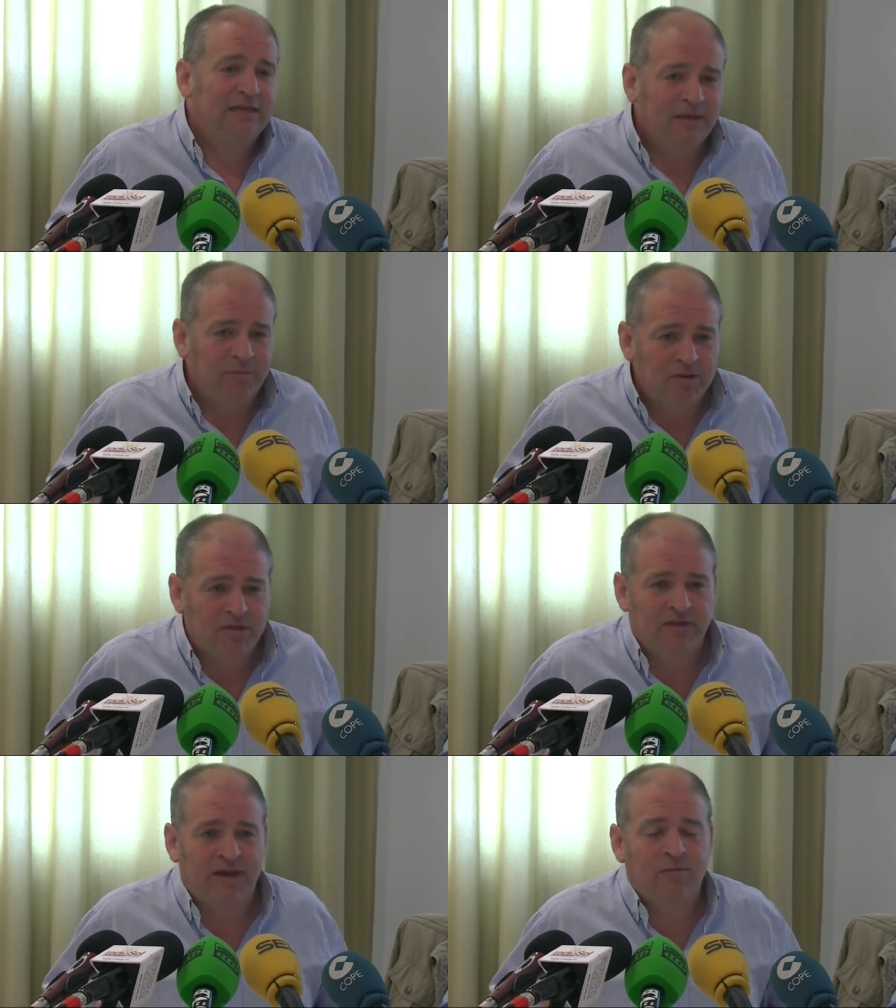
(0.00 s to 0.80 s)
y
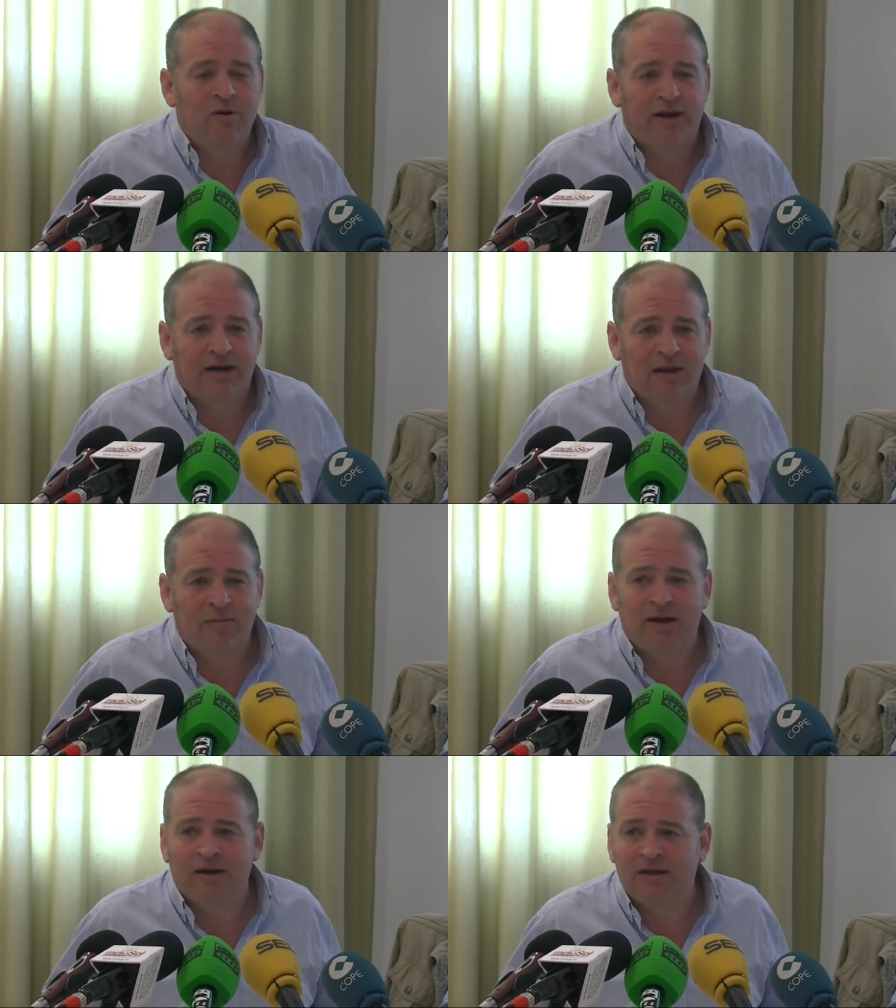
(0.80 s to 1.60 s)
procederemos a
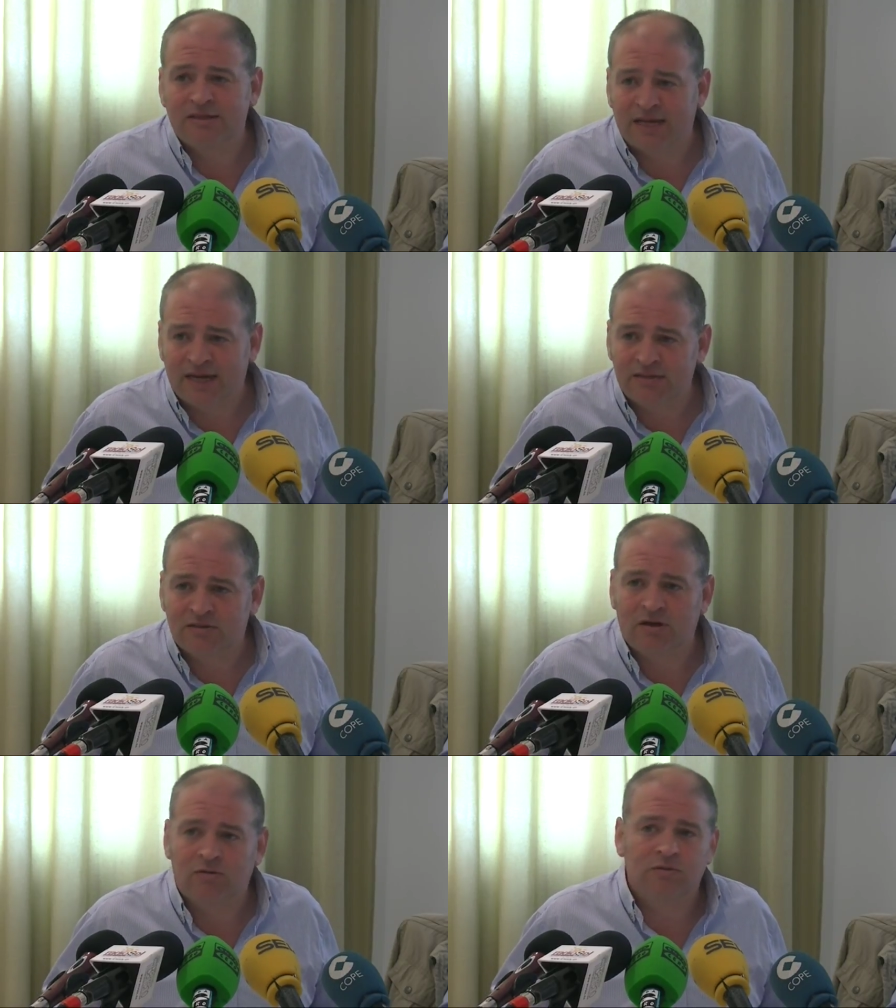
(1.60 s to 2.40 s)
reclamarle ese
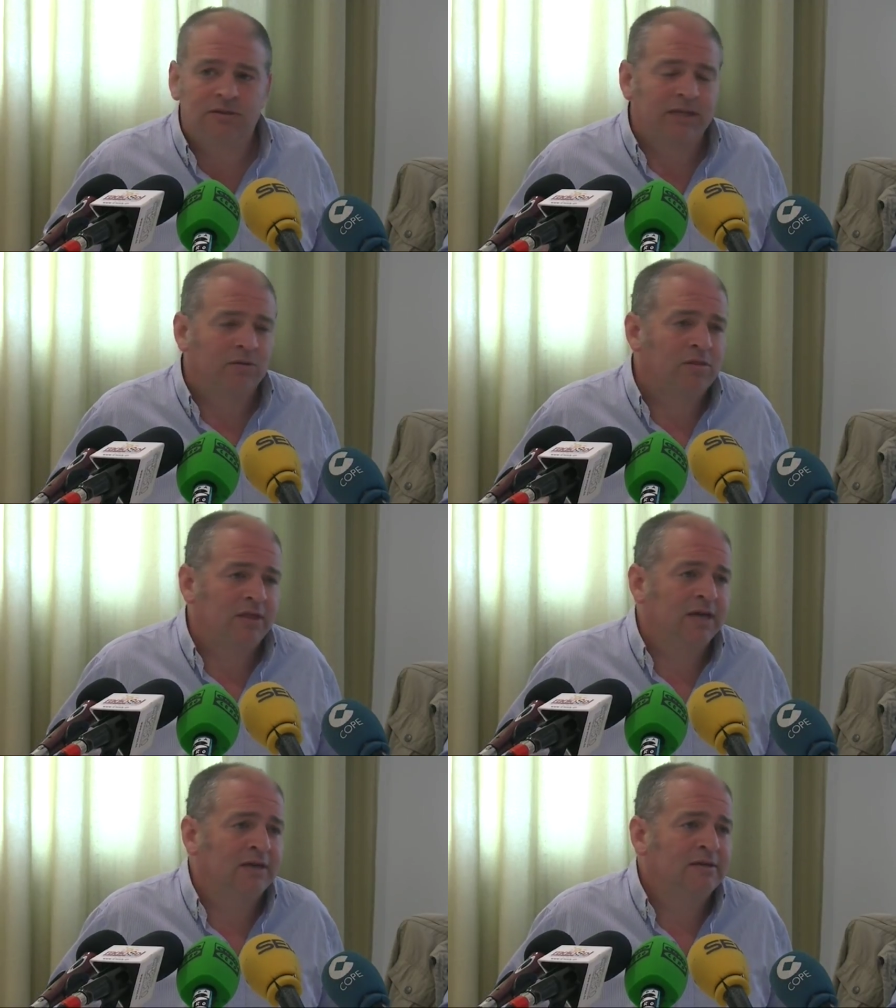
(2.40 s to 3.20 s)
gasto a la Junta de
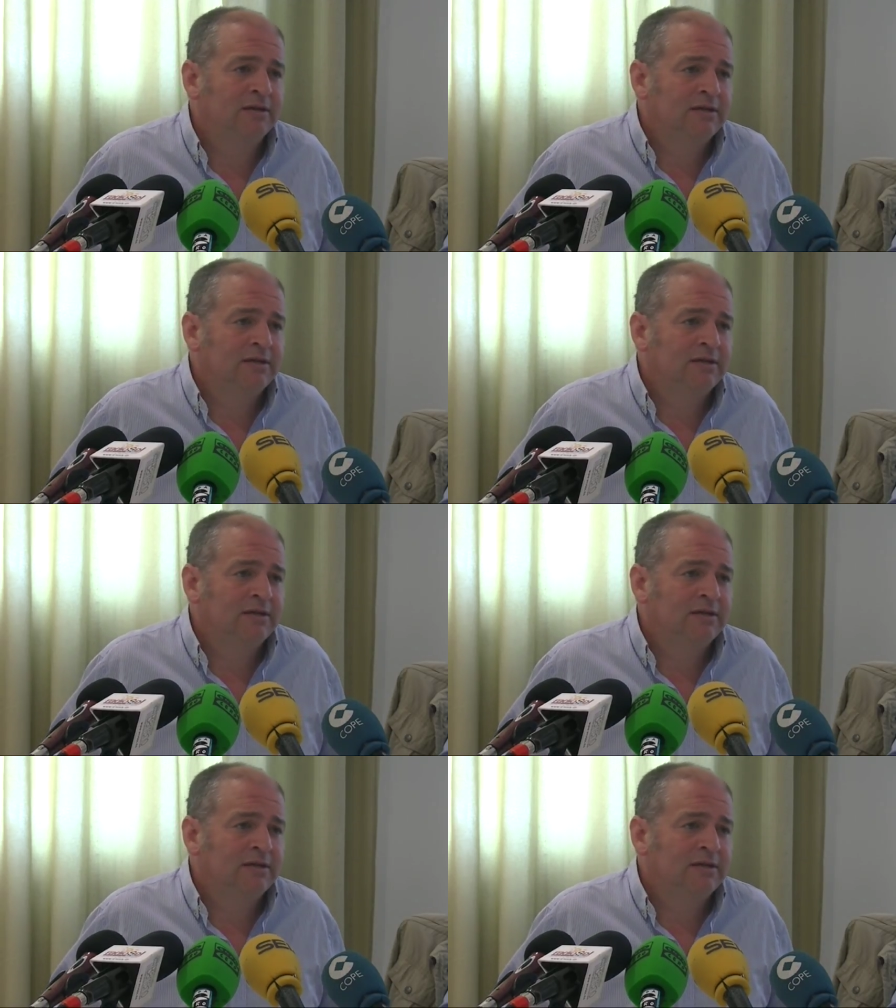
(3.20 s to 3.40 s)
Andalucía